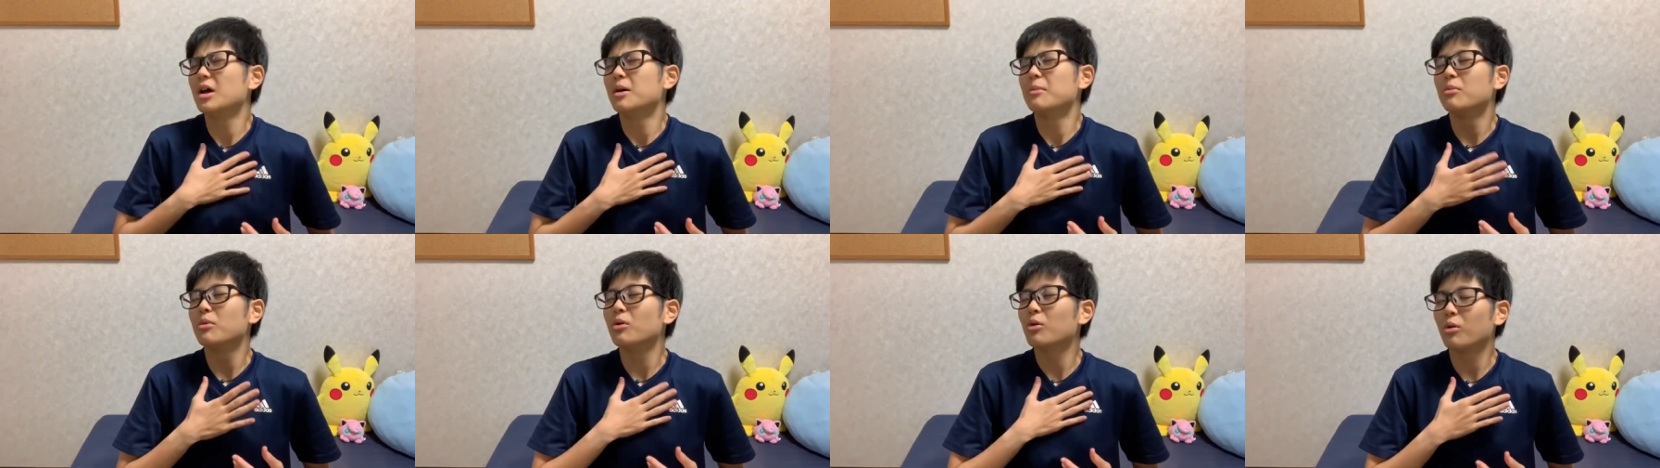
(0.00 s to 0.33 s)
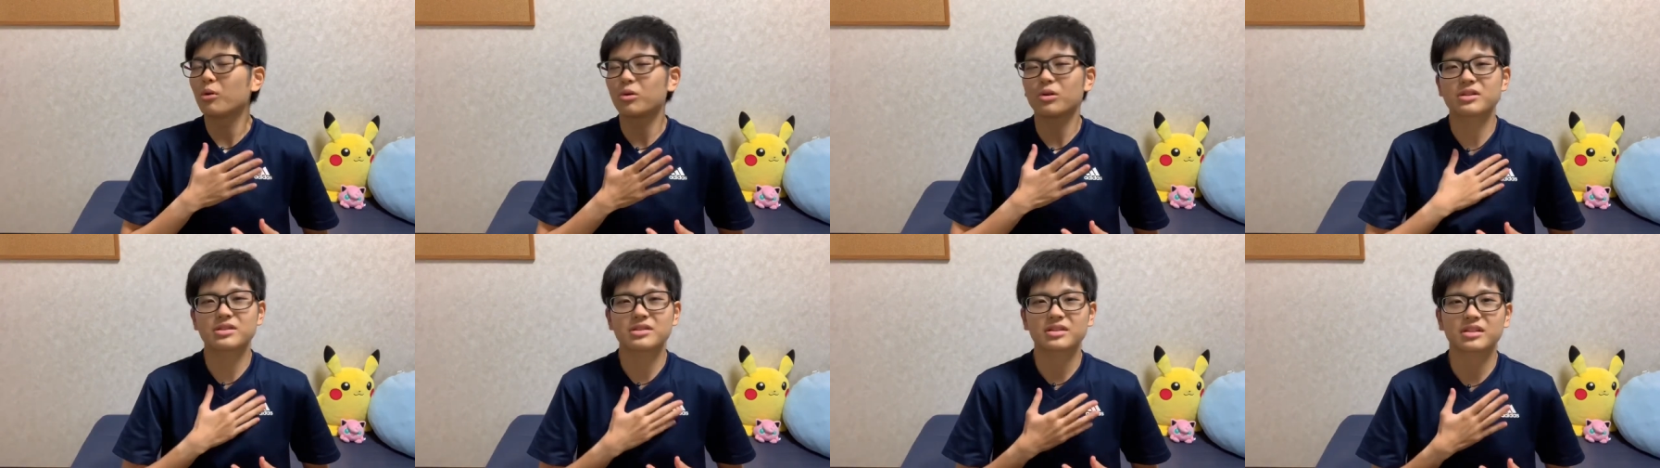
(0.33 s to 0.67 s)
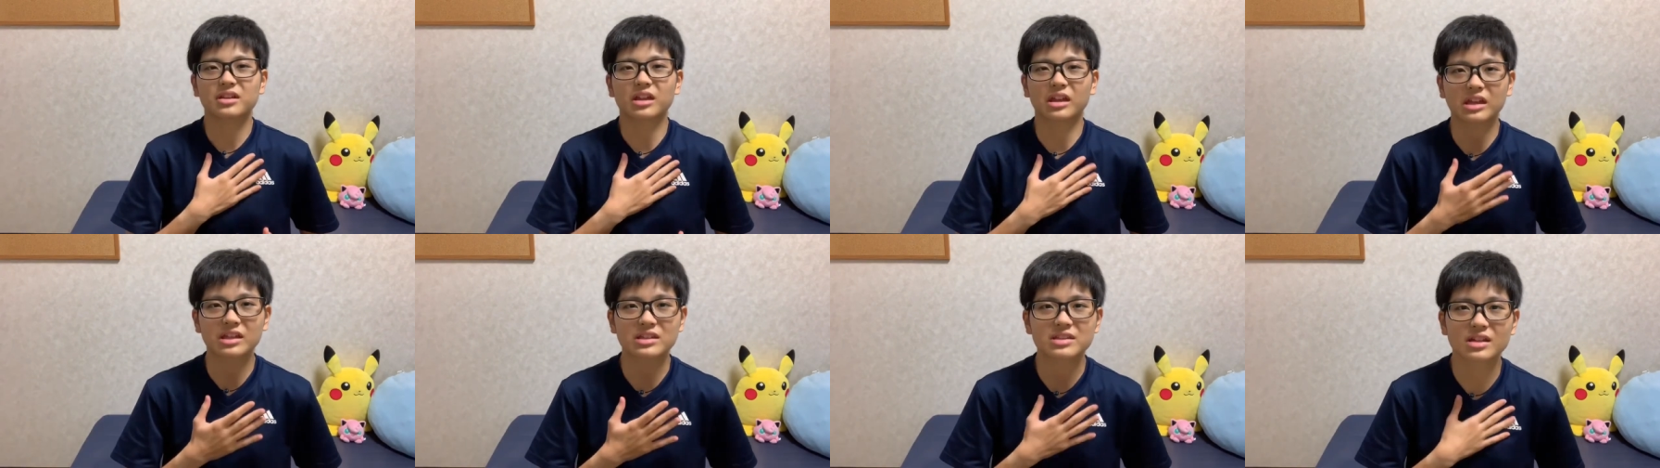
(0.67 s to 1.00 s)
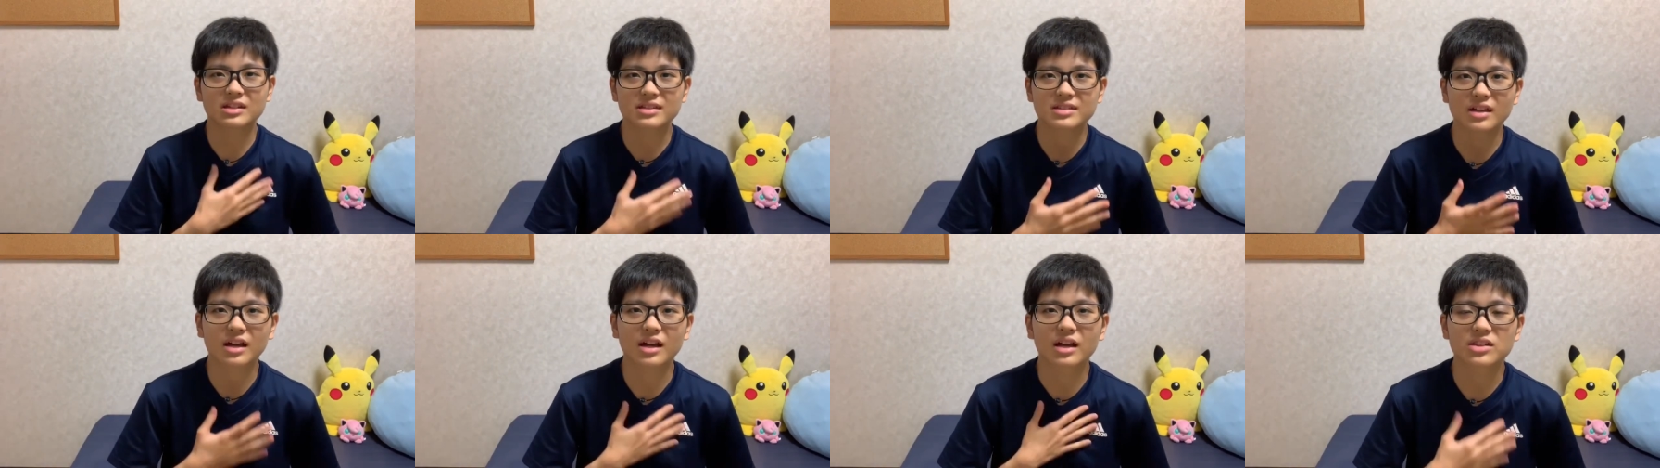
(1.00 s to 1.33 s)
もう怒りすぎて血
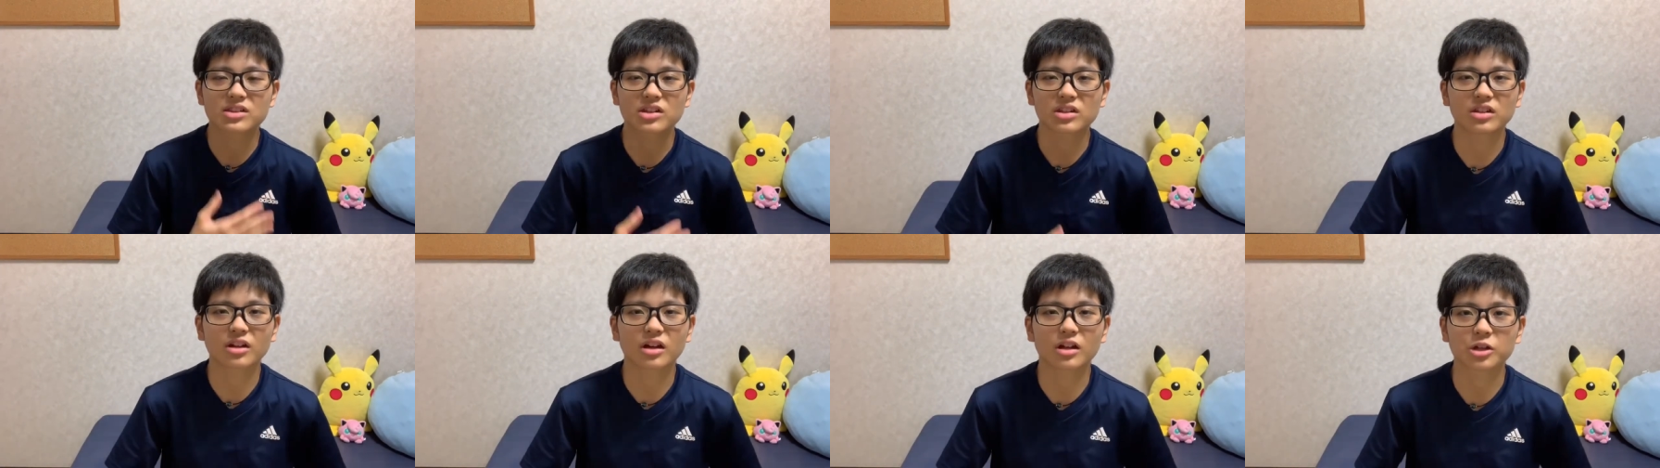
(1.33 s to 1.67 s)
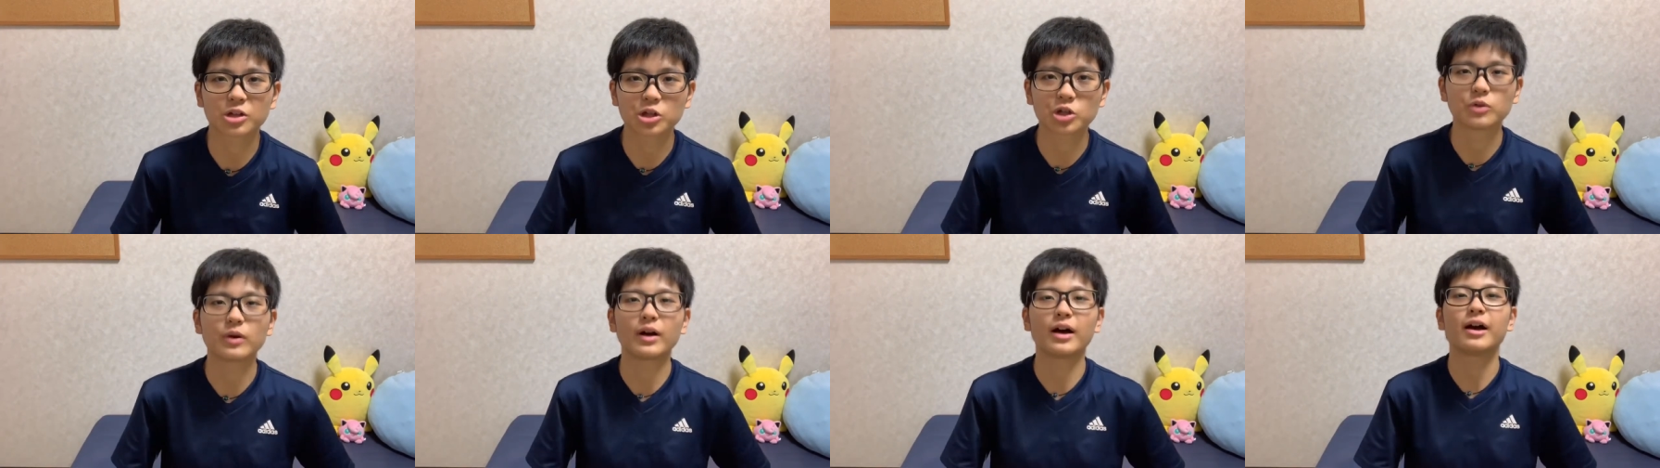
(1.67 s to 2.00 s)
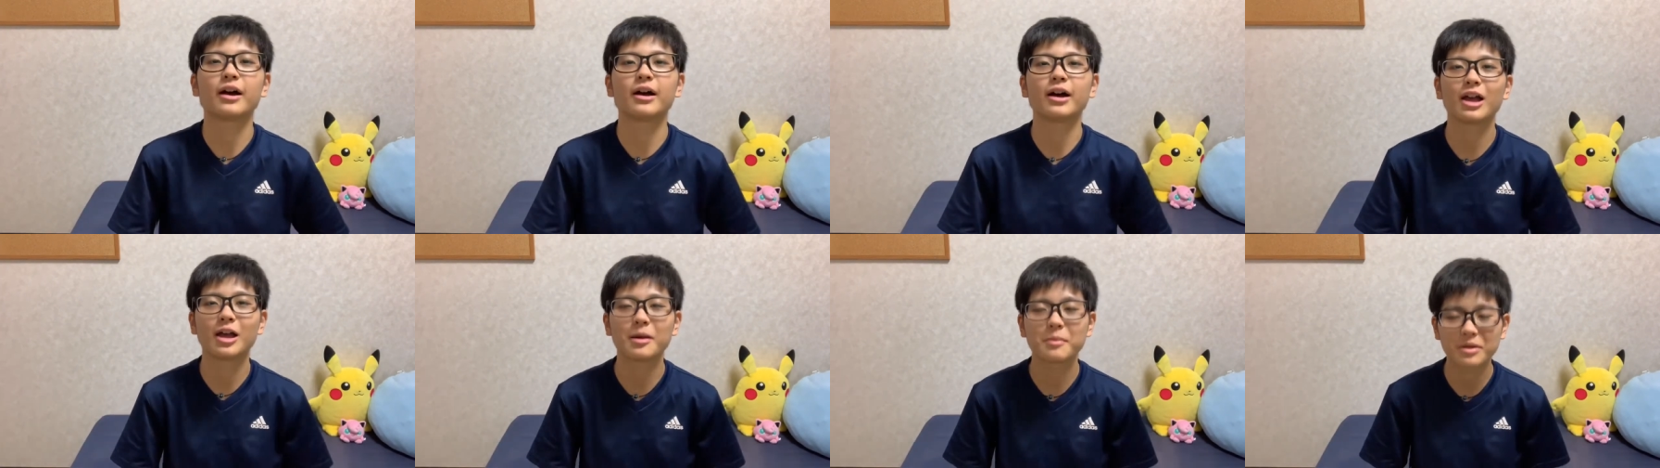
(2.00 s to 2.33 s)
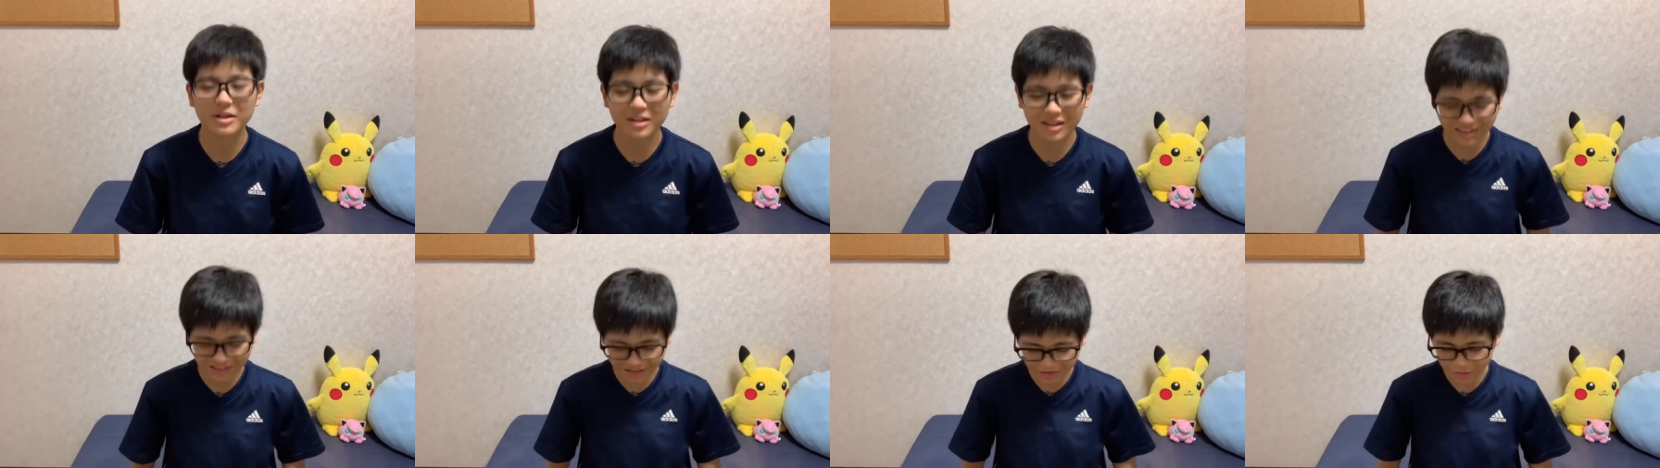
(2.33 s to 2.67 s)
圧上がっちゃったから今日は早め
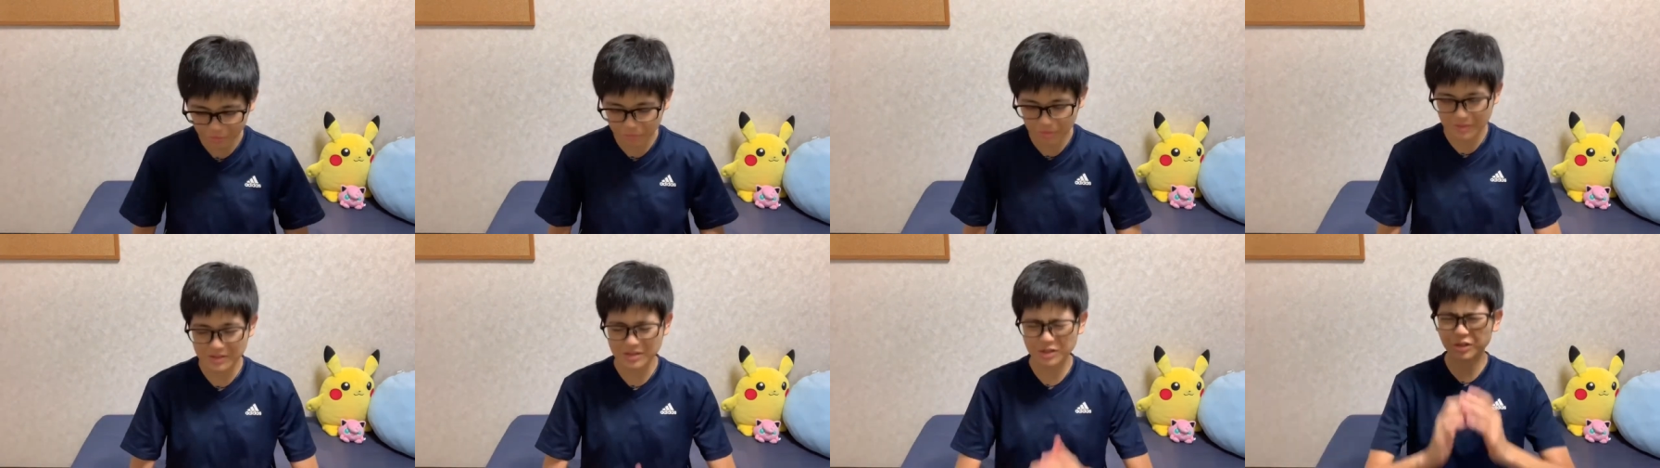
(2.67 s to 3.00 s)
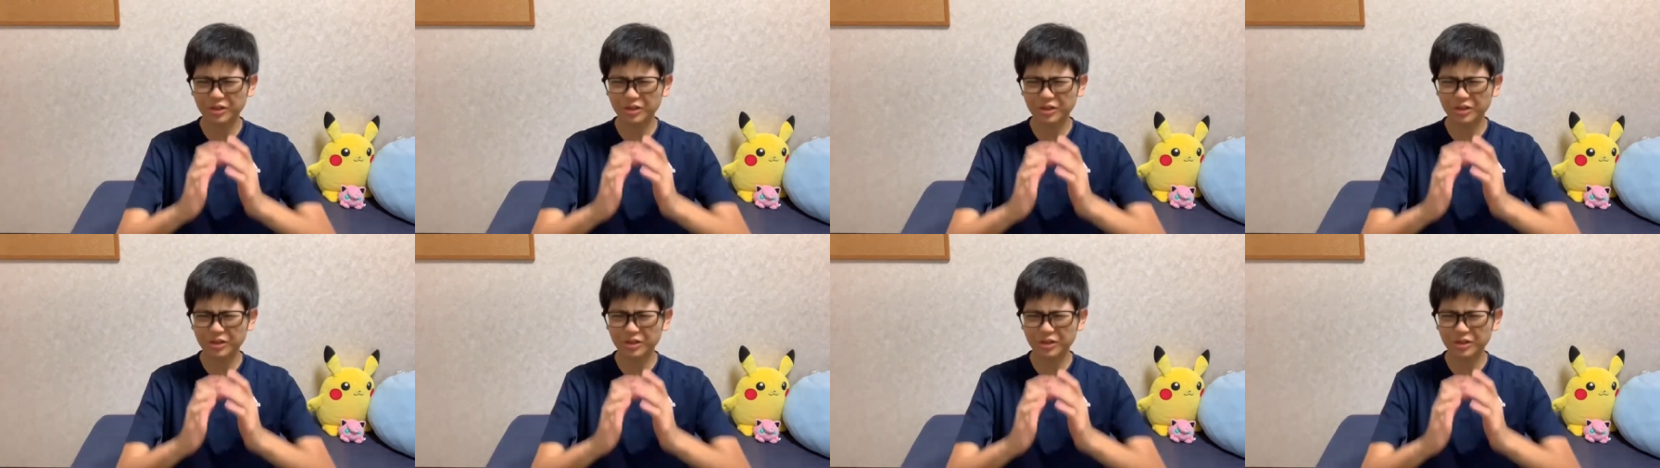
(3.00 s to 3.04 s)
に寝たいと思います。